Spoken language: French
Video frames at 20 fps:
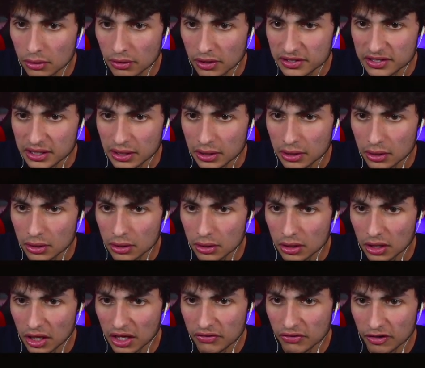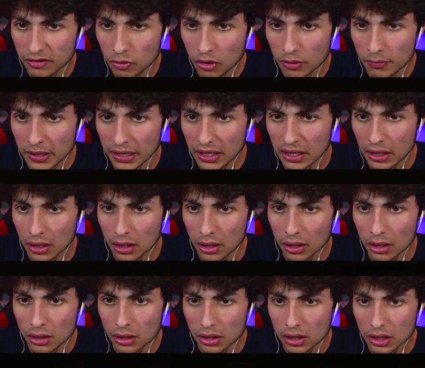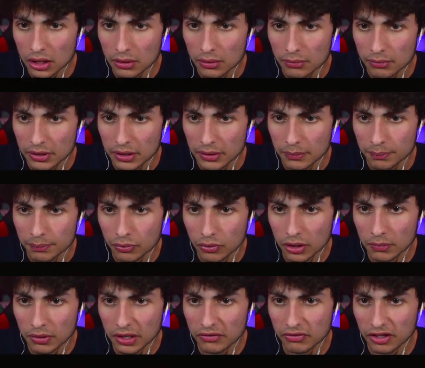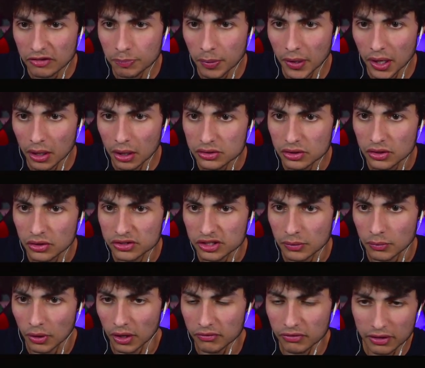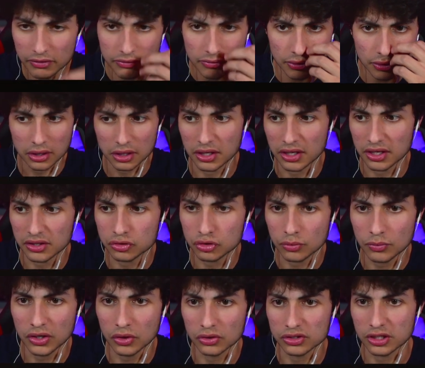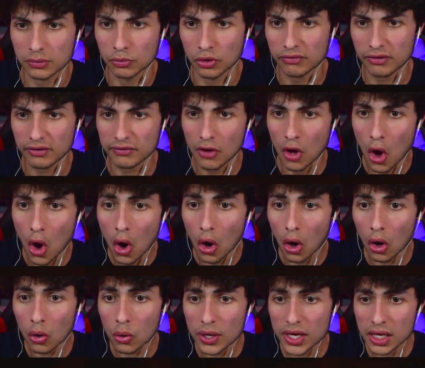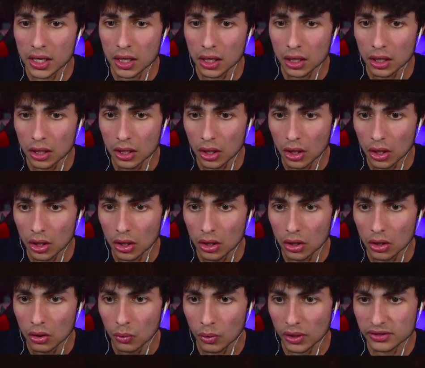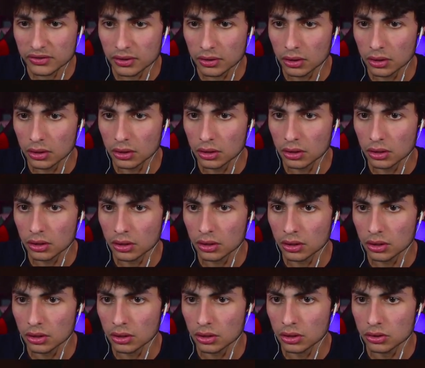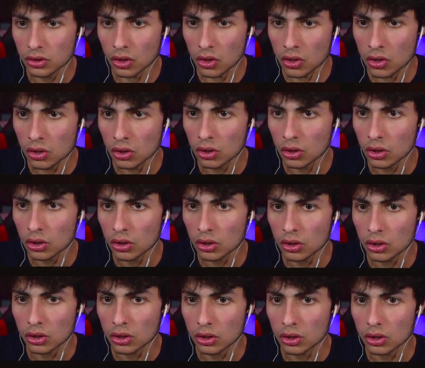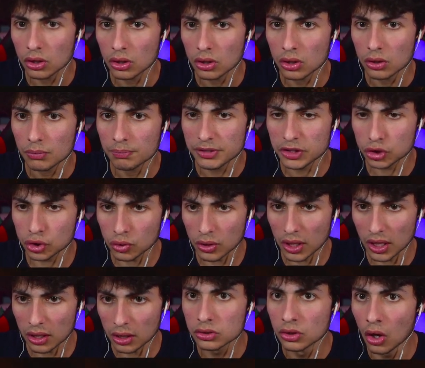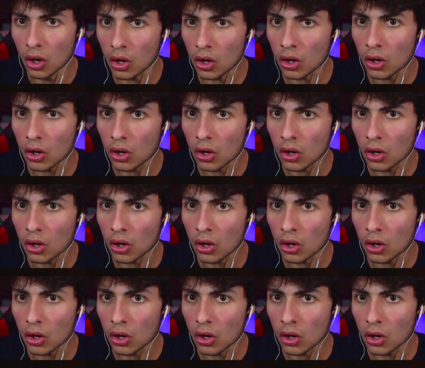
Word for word: Vas-y. Revive-moi, mec. Mais pourquoi il me revive pas Toi, il est en train de me revive. Ah, rassure-moi, il est en train de me revive. Oh oui What Non Mais je suis où là Non